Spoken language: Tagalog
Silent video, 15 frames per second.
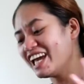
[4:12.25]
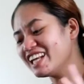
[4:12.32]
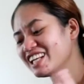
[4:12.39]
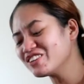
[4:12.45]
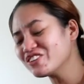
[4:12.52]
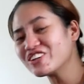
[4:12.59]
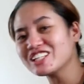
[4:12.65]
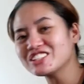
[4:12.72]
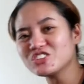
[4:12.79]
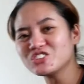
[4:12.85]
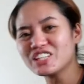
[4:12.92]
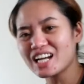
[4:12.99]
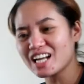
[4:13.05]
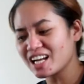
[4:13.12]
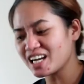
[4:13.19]
And ito guys,
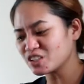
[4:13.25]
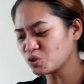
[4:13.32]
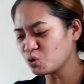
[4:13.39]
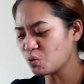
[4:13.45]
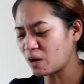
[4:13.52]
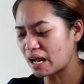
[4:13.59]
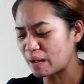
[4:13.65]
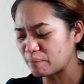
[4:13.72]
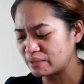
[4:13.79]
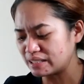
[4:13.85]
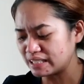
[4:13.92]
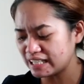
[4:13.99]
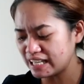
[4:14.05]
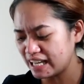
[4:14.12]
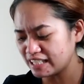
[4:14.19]
yung nakakatuwa,
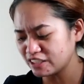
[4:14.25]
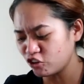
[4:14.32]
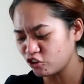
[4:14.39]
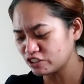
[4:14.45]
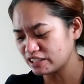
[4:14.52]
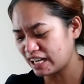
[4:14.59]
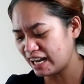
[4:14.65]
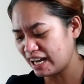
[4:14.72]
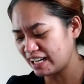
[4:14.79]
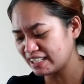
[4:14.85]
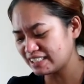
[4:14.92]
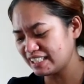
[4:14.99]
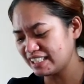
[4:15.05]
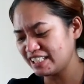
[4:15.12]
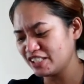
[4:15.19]
binilhan ako
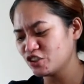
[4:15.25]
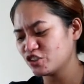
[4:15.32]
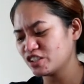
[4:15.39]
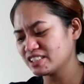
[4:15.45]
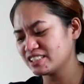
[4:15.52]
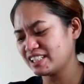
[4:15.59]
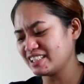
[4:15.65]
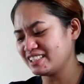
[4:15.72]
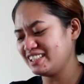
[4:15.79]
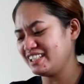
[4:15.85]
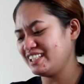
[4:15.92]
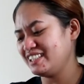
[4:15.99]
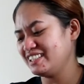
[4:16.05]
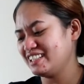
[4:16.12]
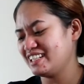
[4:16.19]
ng ligo na
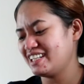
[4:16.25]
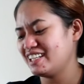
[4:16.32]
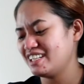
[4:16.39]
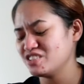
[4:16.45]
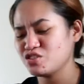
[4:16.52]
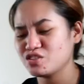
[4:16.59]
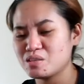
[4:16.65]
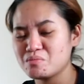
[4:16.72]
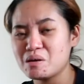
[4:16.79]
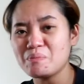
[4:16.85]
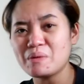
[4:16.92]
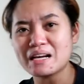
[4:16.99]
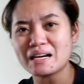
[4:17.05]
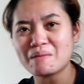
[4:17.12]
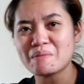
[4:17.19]
sardina. So, di
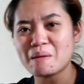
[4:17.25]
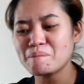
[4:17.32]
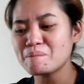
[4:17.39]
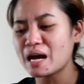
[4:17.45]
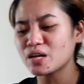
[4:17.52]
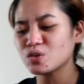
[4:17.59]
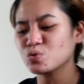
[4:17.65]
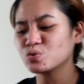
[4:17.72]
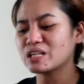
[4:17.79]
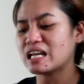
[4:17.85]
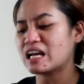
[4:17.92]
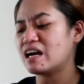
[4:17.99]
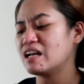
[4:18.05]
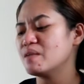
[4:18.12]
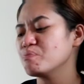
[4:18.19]
ba, parang may
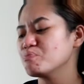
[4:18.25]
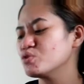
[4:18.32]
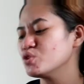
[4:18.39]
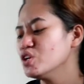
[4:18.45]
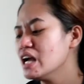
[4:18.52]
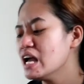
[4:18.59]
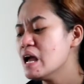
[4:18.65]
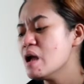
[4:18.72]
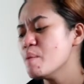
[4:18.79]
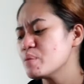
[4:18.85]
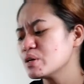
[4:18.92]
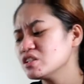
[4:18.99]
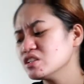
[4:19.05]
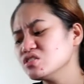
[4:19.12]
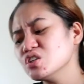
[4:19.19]
paayuda lang. Alam nyo,
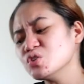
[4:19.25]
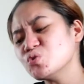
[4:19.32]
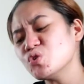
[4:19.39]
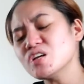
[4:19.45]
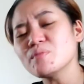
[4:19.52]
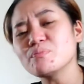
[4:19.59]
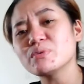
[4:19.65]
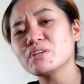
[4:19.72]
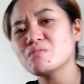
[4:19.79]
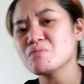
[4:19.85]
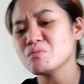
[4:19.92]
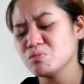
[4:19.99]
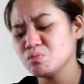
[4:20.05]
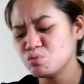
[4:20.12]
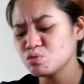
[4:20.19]
pag nandito ka na pala,
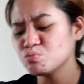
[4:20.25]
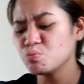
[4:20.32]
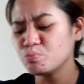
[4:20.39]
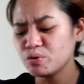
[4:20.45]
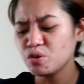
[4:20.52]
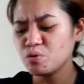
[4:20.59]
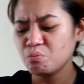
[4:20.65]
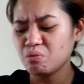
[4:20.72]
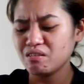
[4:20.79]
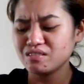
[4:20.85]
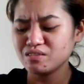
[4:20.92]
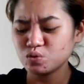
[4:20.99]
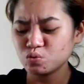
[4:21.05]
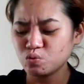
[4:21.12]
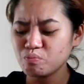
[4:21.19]
mamimiss mo pala yung
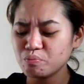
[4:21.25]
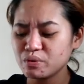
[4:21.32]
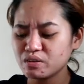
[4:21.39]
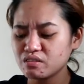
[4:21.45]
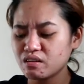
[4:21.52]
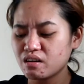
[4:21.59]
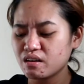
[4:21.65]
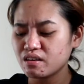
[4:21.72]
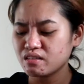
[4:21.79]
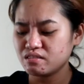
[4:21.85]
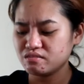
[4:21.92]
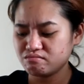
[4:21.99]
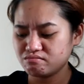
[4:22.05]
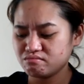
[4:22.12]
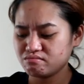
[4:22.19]
mga ganitong
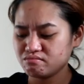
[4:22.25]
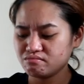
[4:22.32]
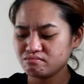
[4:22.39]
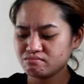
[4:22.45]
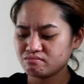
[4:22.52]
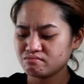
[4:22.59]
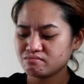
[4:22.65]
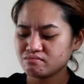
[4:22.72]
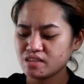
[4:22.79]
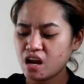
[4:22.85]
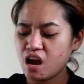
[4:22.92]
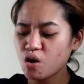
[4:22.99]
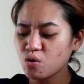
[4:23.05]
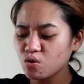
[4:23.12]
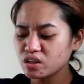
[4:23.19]
pagkain.
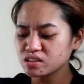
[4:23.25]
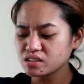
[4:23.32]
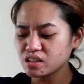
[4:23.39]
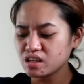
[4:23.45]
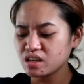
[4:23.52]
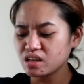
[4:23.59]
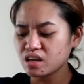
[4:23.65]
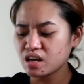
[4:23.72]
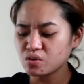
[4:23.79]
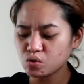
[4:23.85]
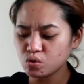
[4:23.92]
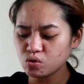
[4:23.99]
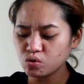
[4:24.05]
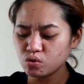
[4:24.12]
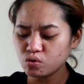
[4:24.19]
Ako kasi,
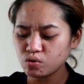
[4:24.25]
ano,